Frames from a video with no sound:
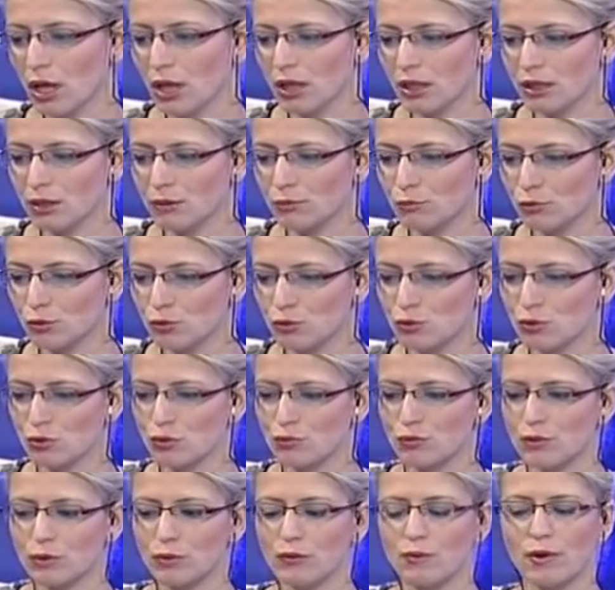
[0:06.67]
halkın
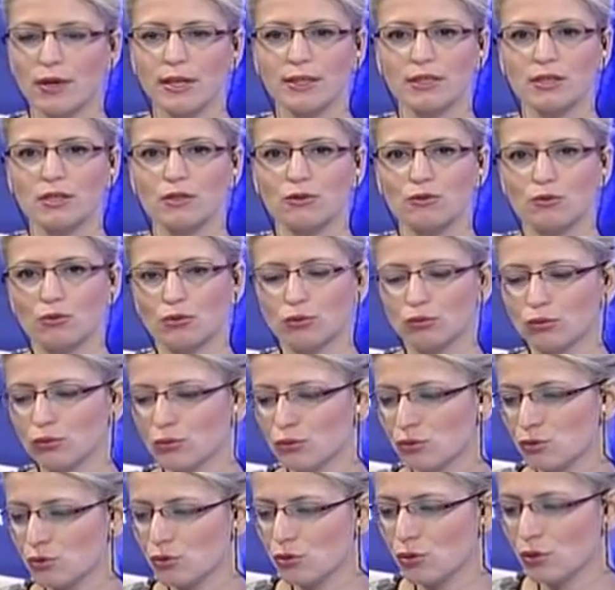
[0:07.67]
mutsuz ve güvensiz
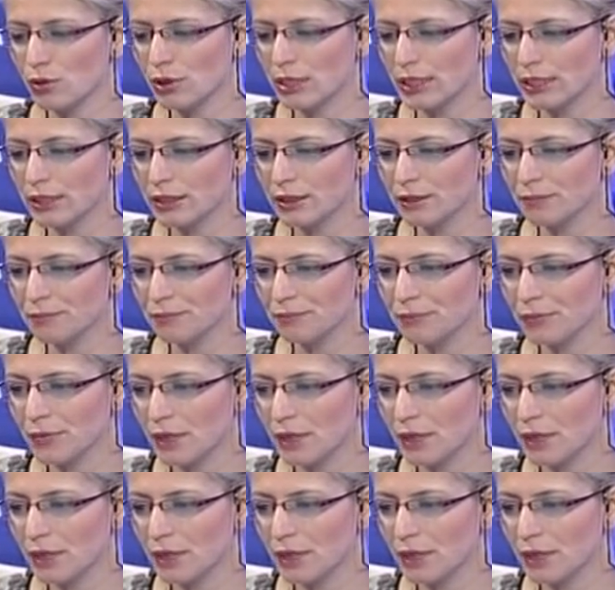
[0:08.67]
olduğunu söyledi.